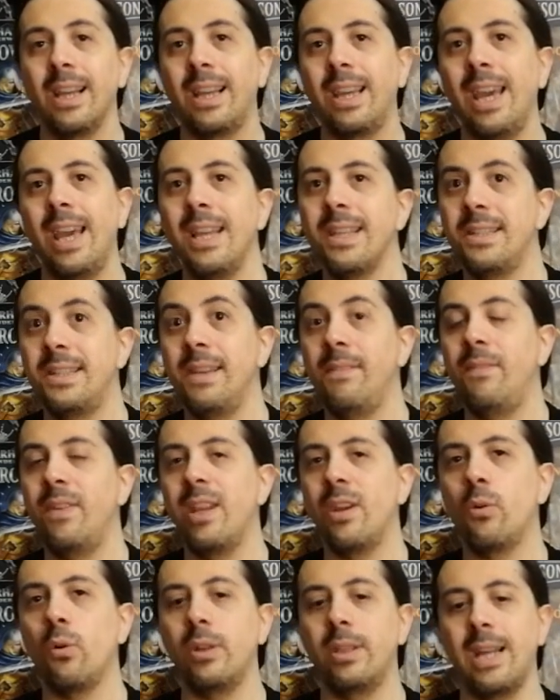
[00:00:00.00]
che se vi
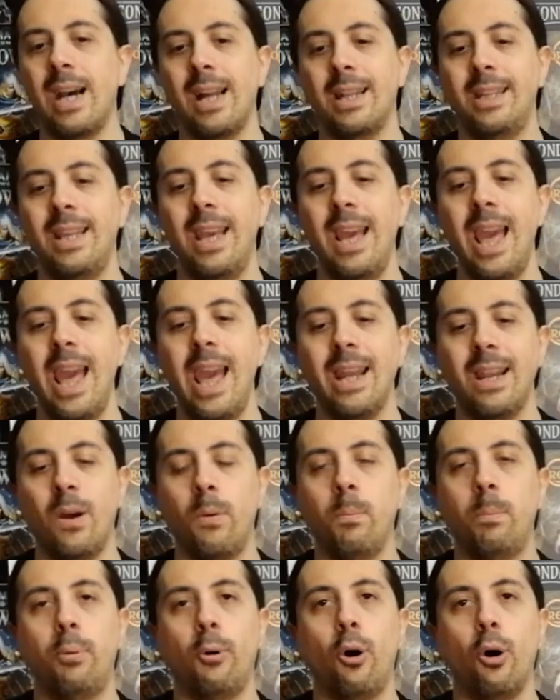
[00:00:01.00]
ricordate era
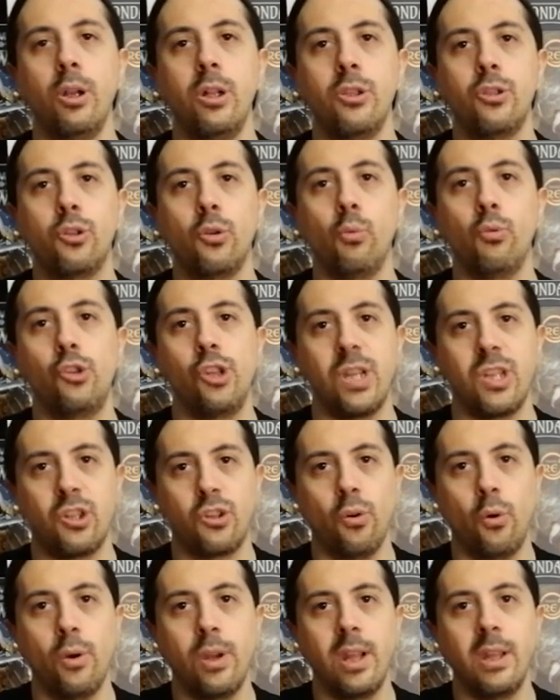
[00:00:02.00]
un po' il
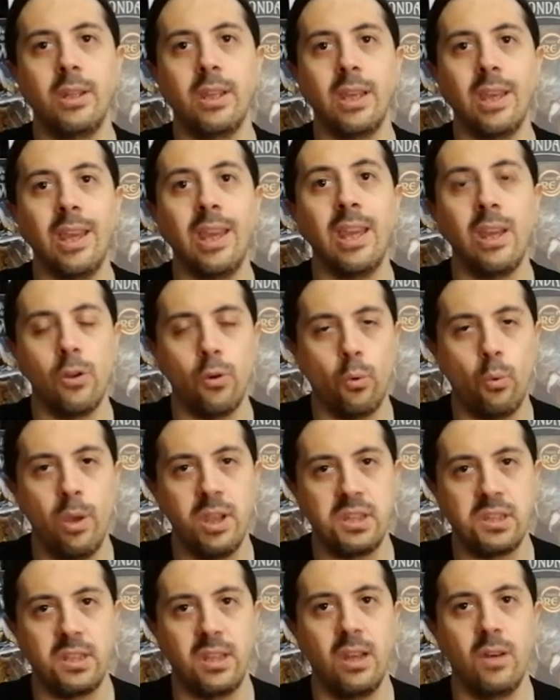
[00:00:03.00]
successore di
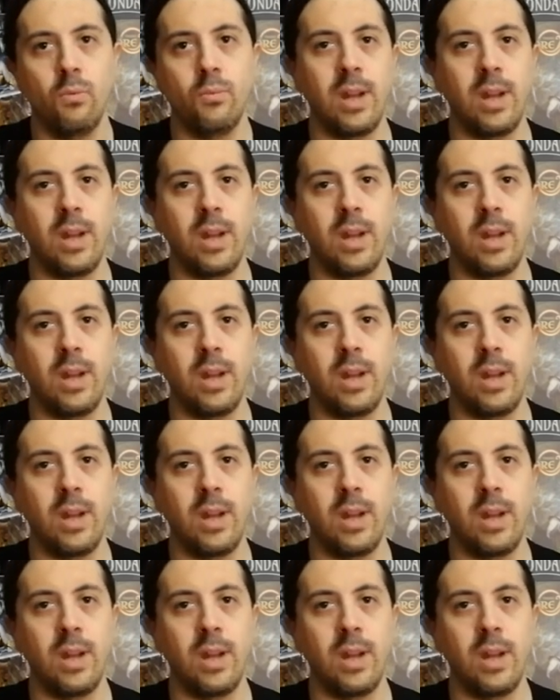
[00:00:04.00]
HeroQuest,